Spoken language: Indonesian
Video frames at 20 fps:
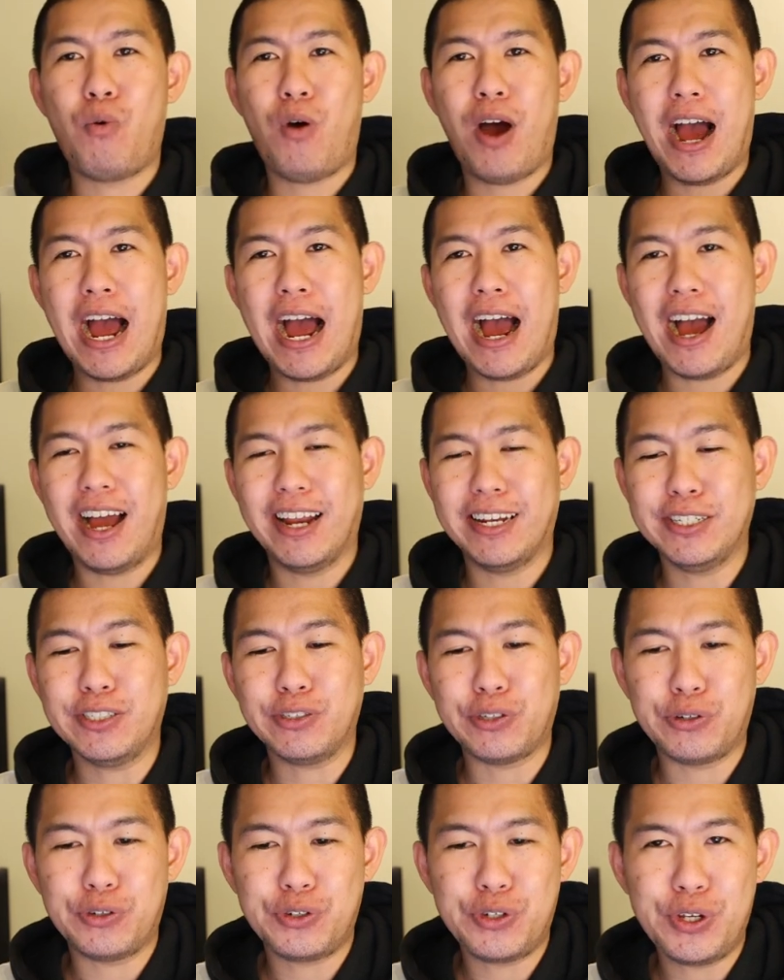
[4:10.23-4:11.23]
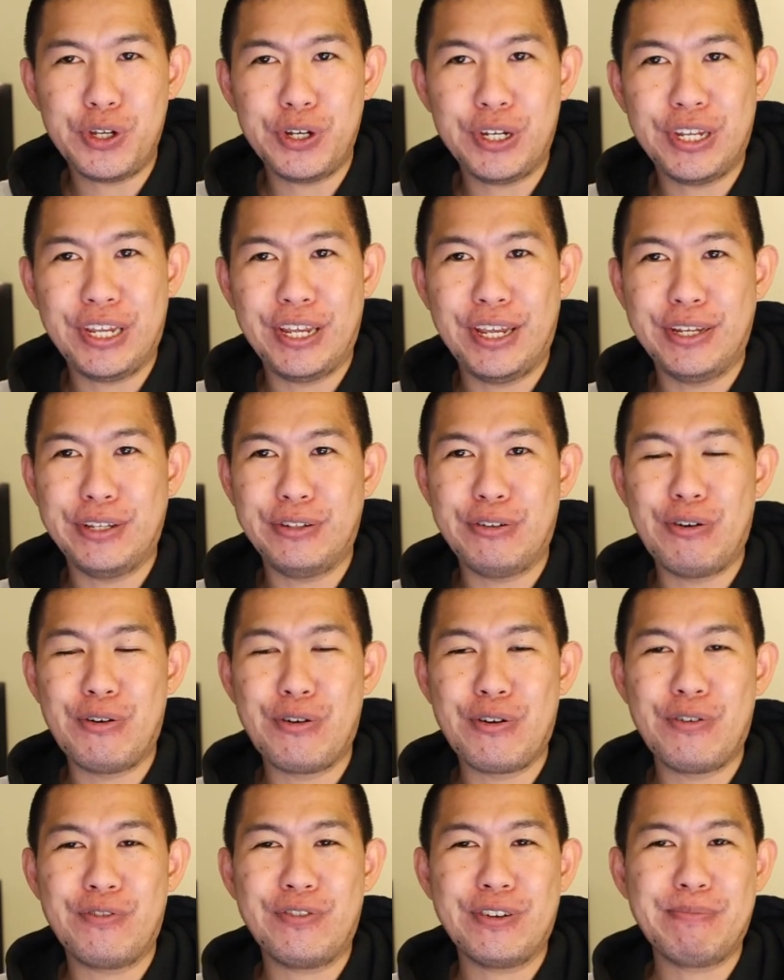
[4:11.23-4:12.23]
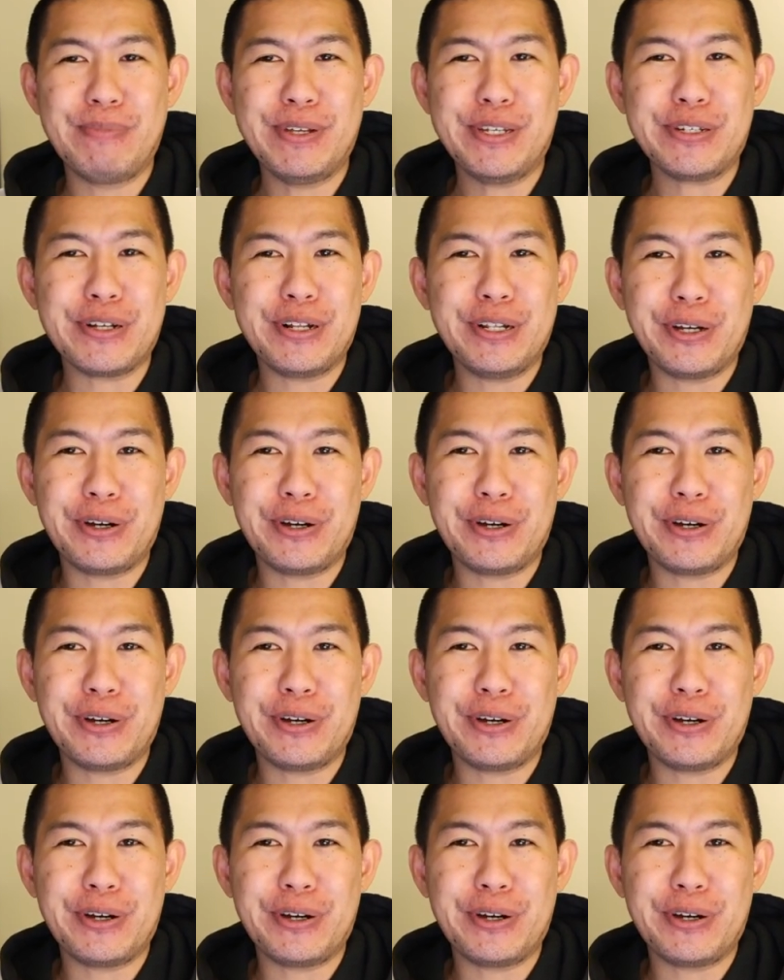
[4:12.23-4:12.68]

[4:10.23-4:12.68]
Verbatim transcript: wah ini sedih nih Donovan Mitchell